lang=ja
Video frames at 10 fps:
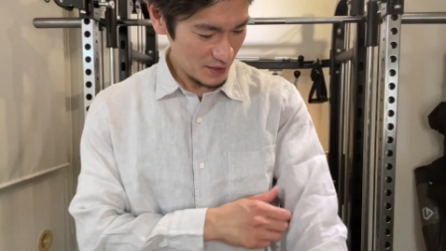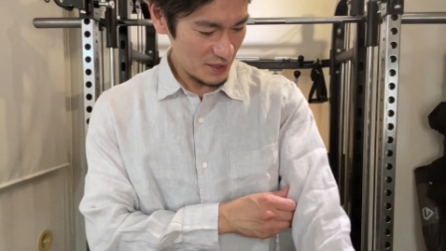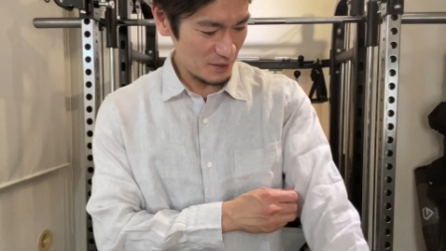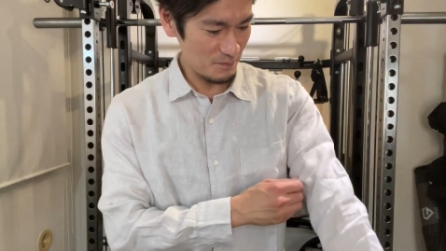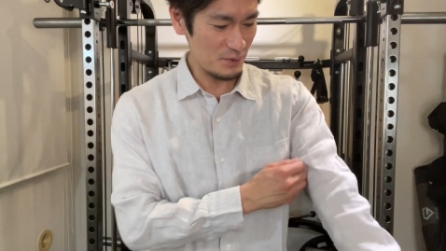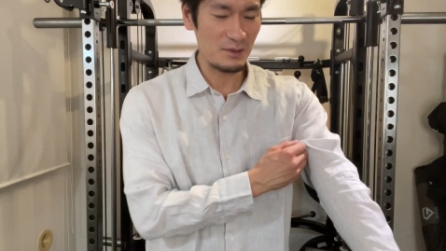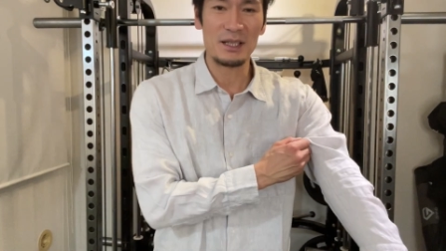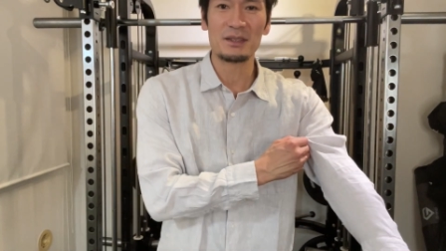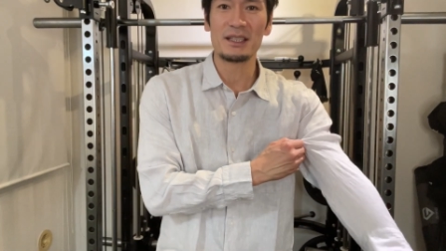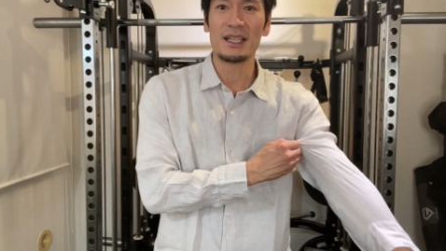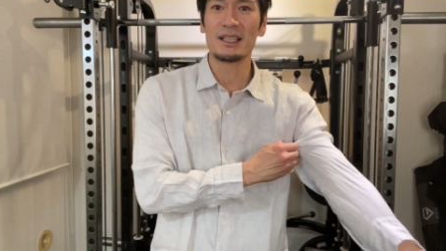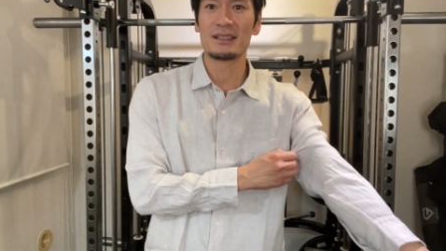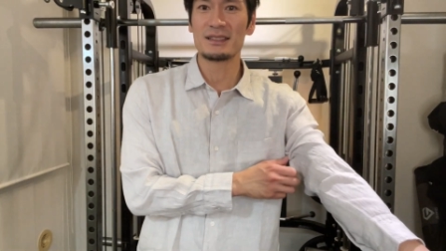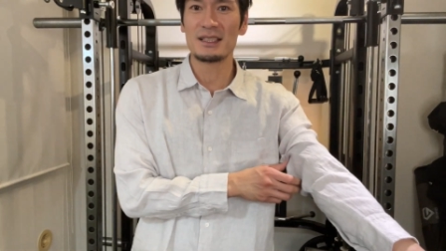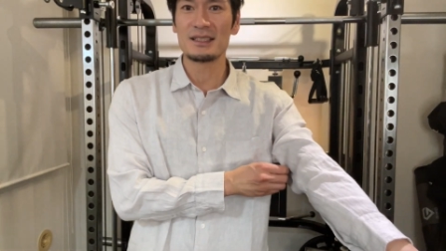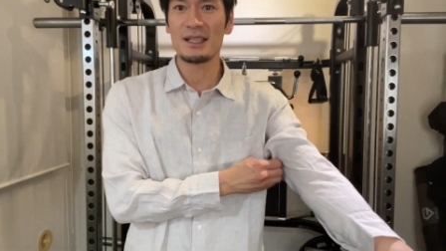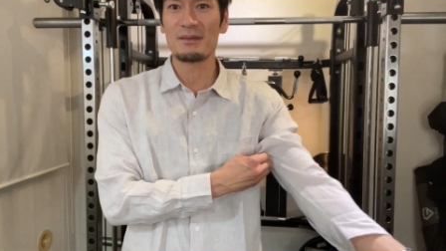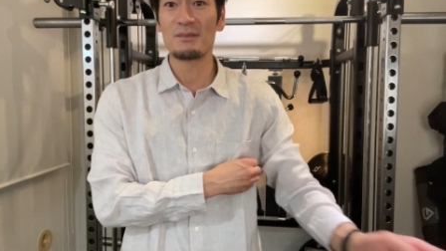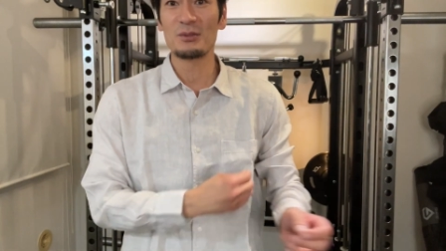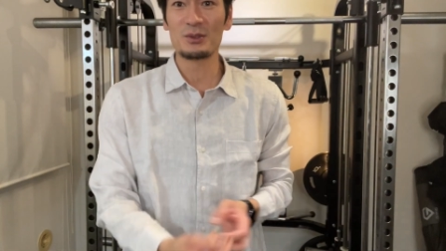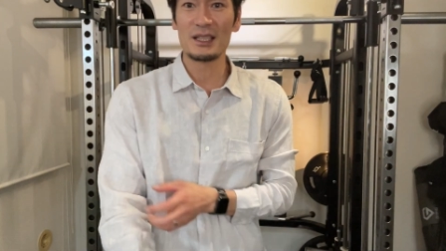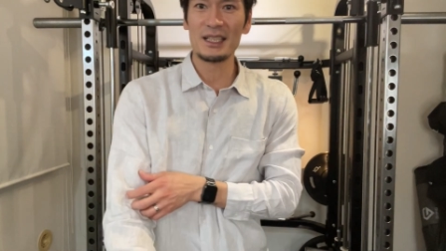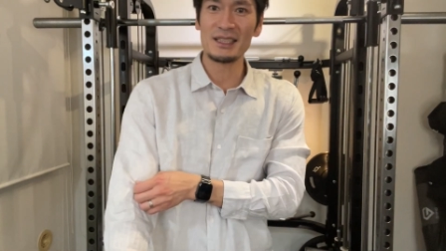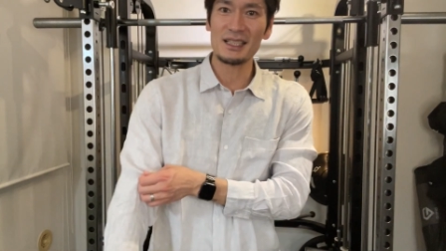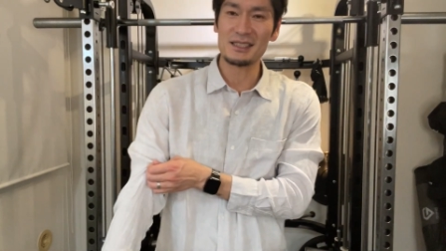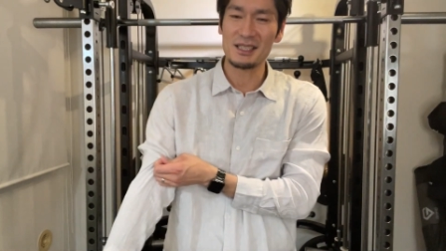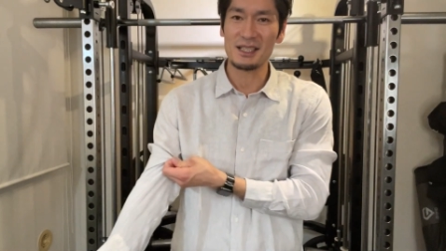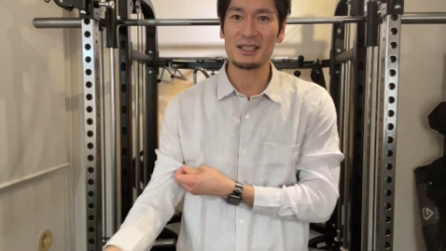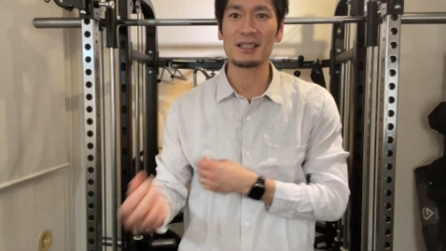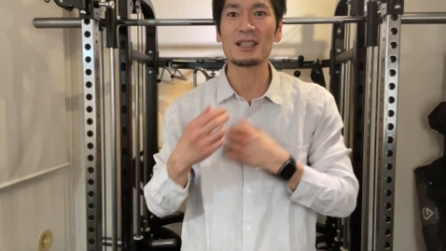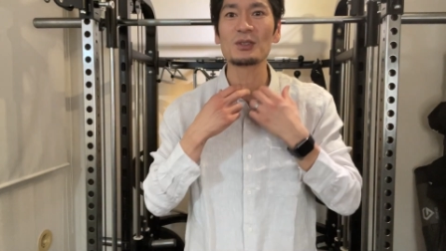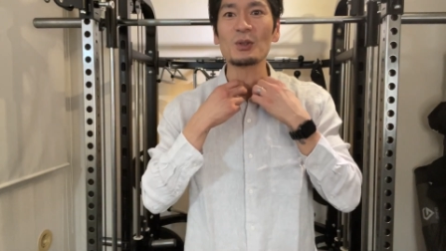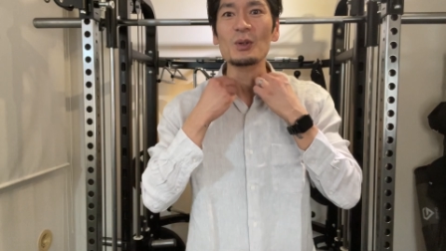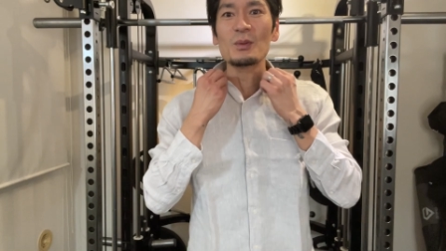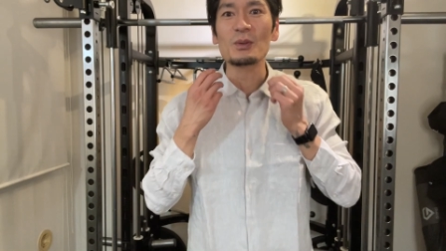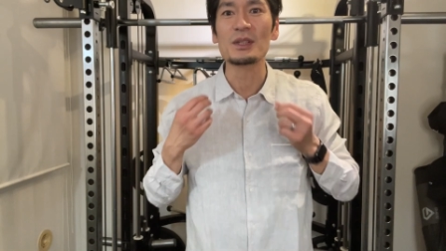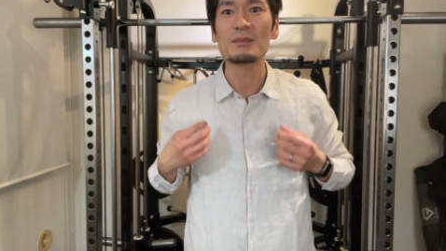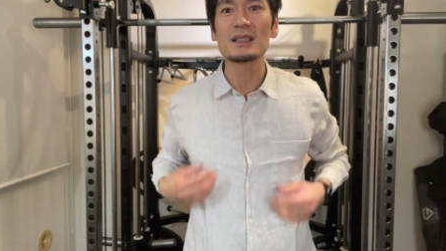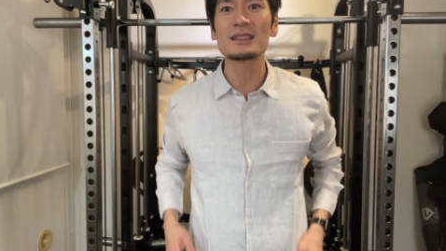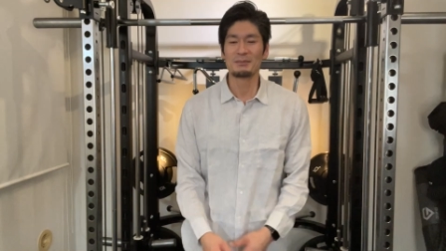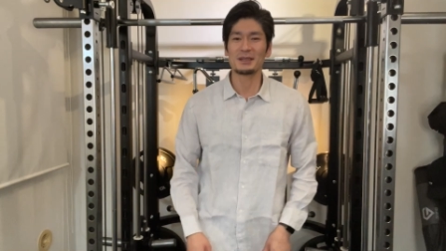シンプルなんで、全然問題ないんじゃないかなと思います。